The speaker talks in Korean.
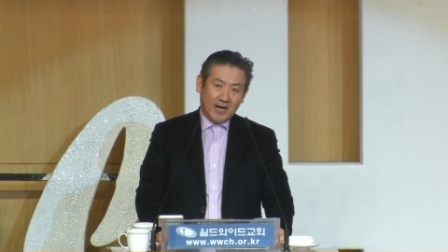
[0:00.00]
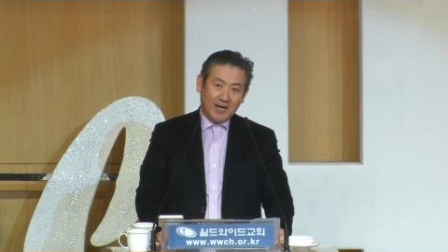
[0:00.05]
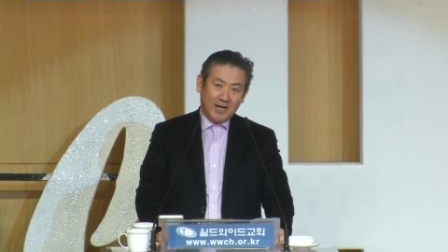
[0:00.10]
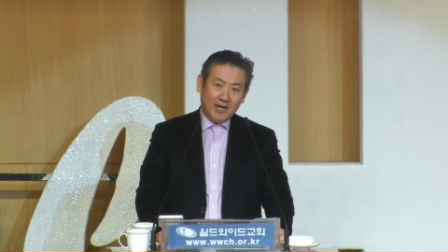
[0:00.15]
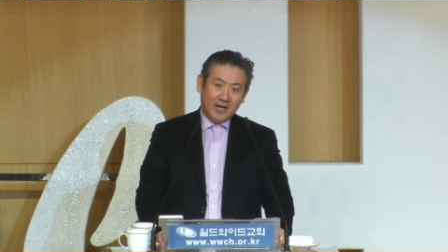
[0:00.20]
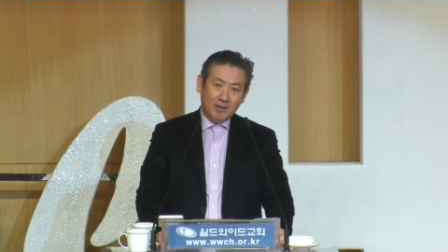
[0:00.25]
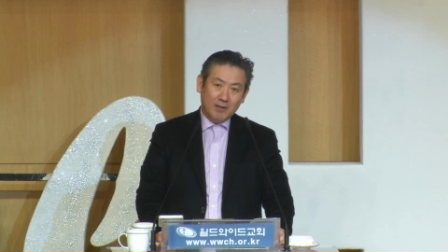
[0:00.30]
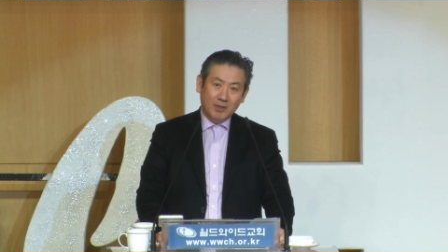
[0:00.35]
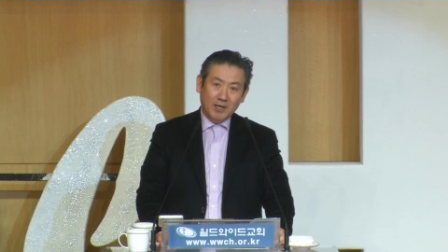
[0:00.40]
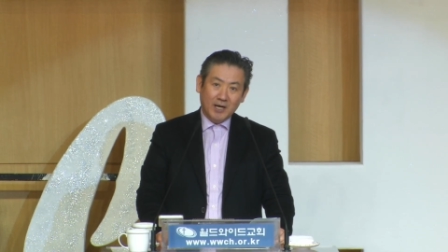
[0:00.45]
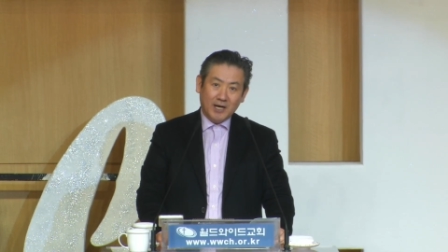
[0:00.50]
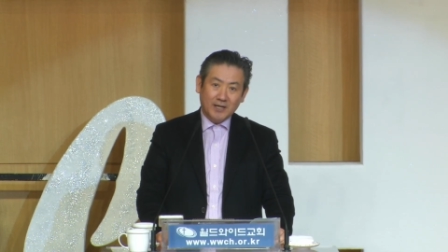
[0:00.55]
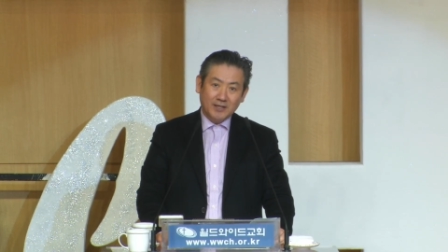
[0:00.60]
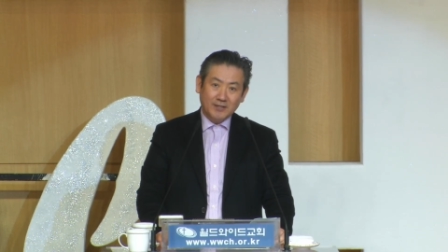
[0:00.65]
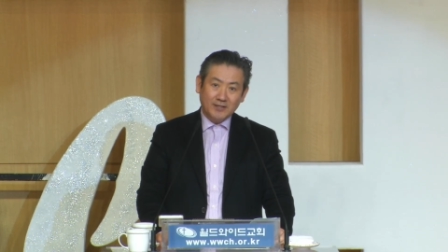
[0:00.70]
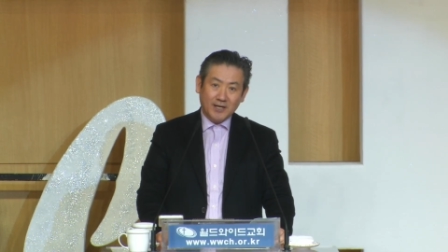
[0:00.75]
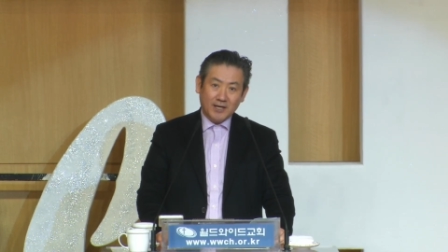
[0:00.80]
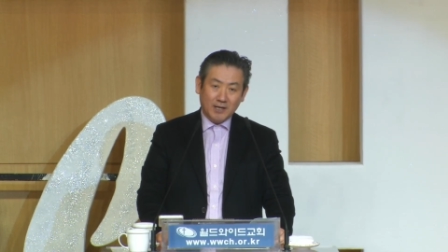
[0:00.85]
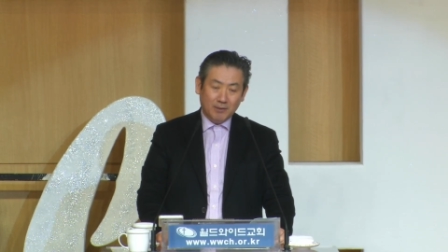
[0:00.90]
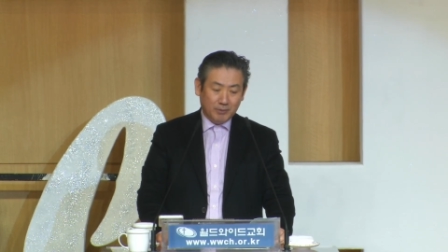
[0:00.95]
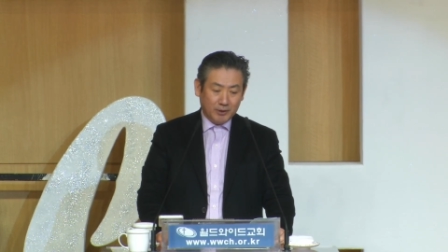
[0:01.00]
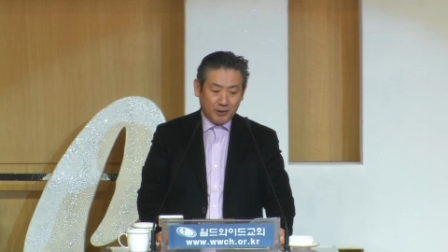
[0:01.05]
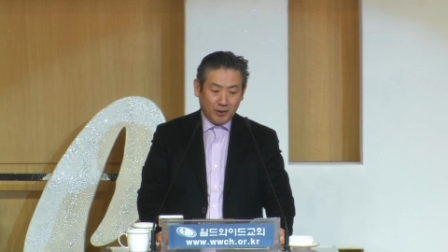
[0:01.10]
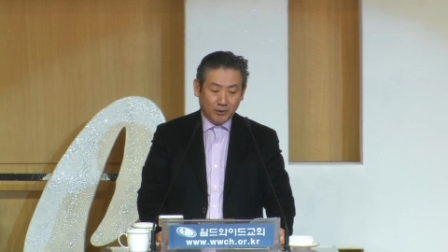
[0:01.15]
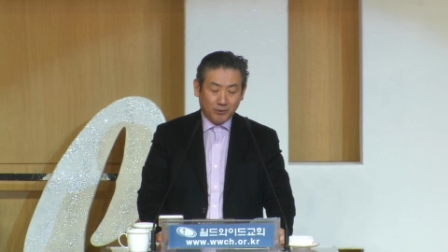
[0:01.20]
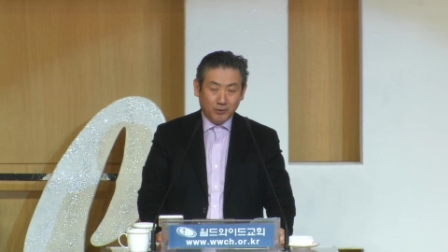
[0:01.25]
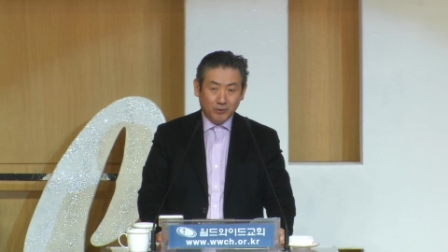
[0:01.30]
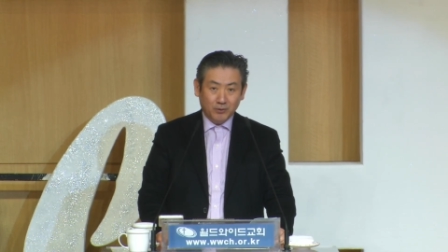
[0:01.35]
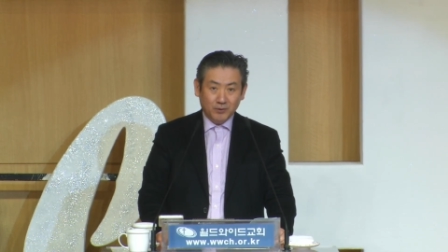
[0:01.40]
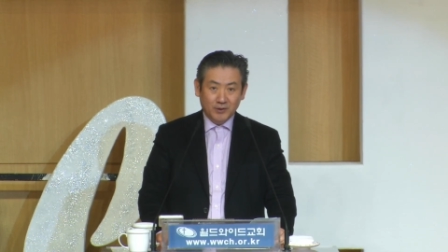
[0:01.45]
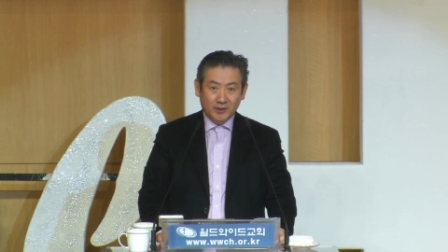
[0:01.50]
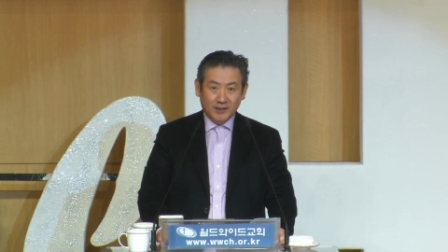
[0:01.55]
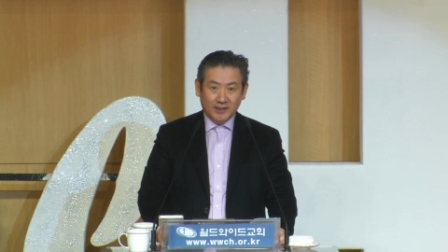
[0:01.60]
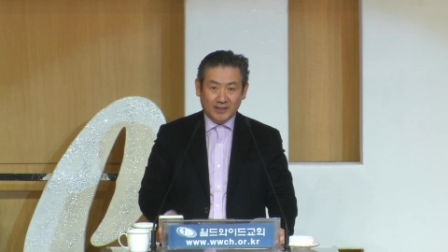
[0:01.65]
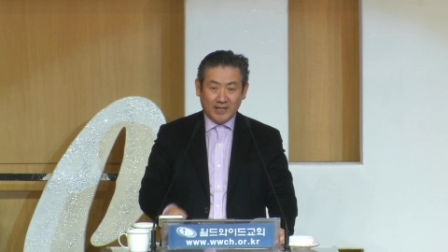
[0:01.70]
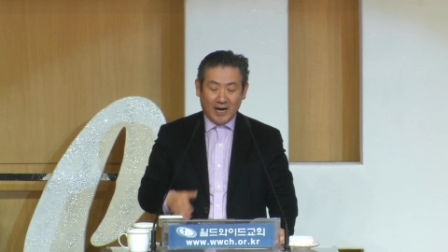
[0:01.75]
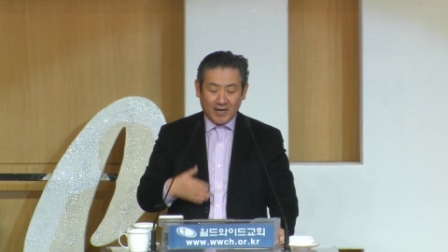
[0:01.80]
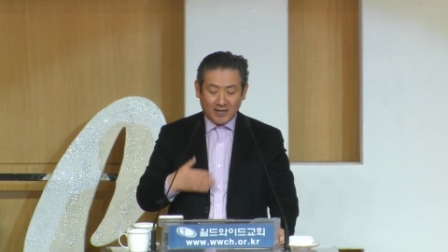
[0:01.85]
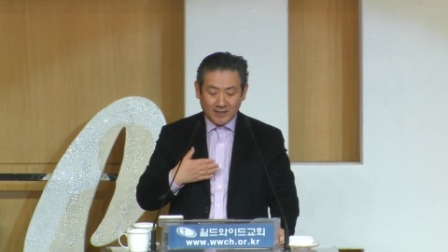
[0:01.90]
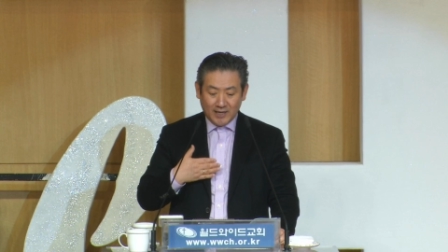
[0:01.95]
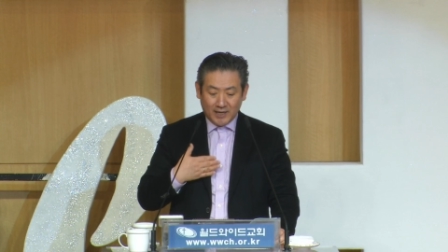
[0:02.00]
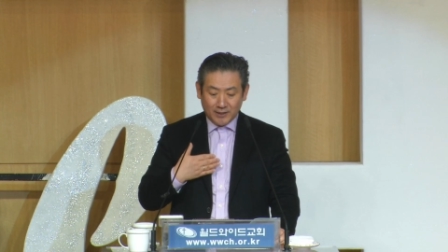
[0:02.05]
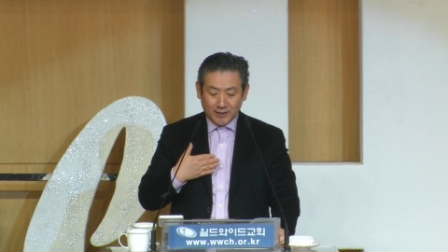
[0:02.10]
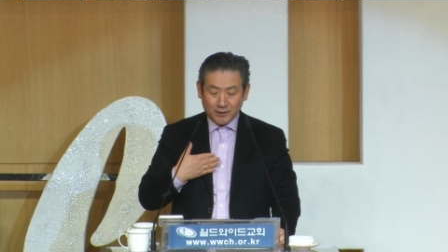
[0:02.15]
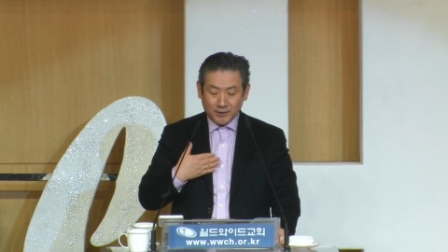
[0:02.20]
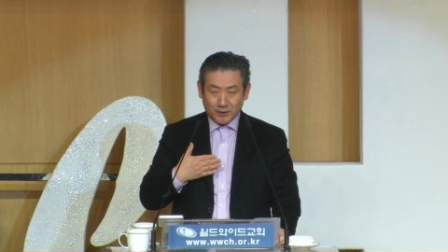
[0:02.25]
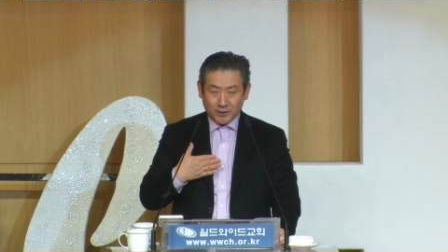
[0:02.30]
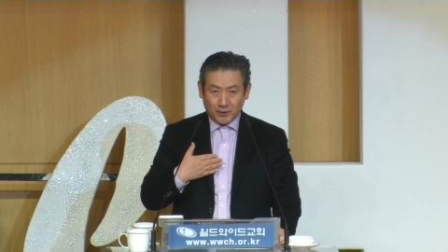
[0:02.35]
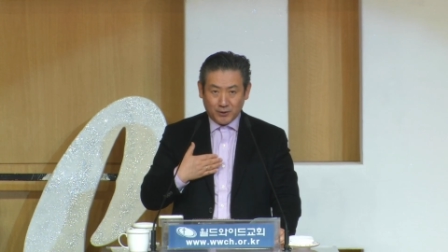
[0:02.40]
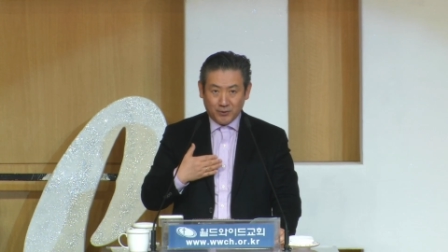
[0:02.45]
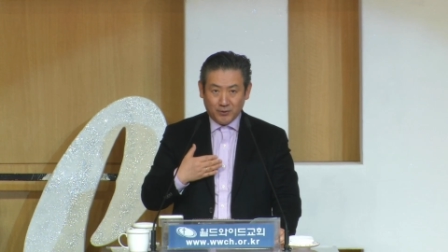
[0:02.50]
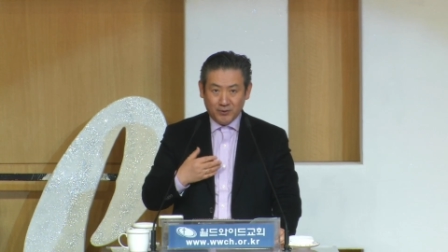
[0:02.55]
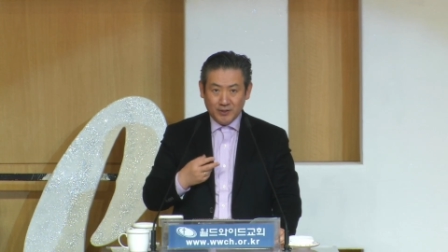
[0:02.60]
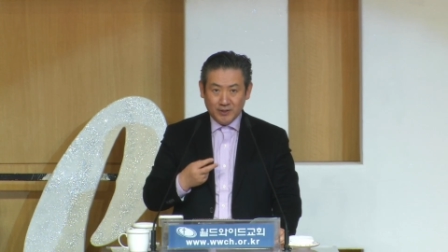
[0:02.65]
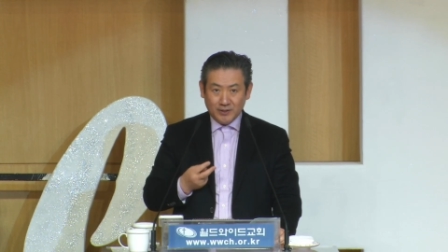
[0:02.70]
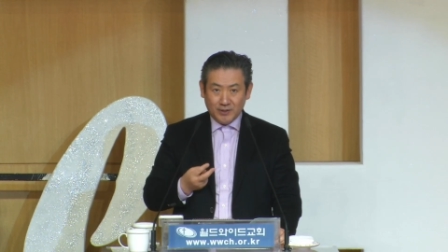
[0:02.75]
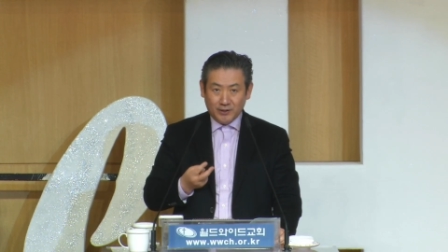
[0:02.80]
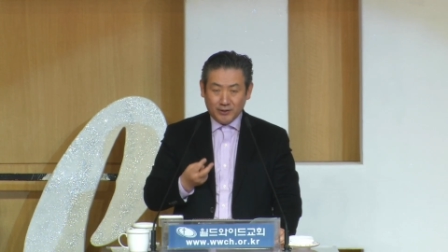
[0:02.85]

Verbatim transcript: 하나님을 아는 사람은 결국 나를 아는 거죠.